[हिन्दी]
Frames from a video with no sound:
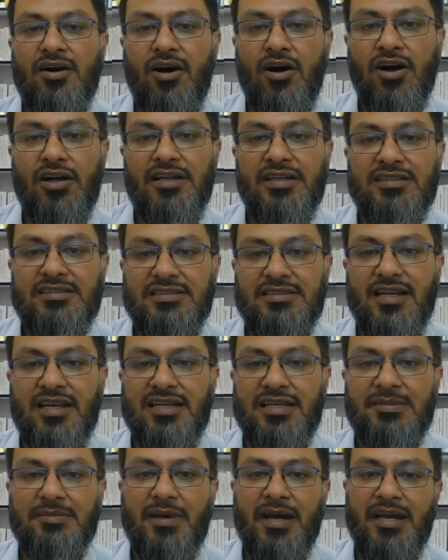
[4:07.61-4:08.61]
और इसी तरह
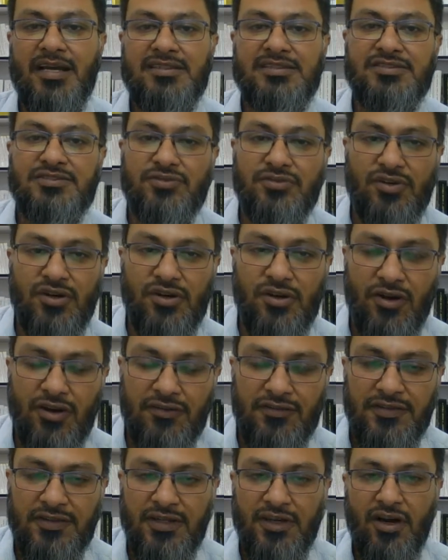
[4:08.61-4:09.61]
की माया चीज़ों का
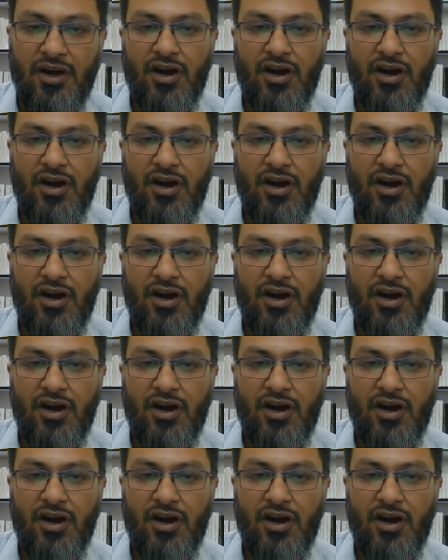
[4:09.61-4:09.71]
खौफ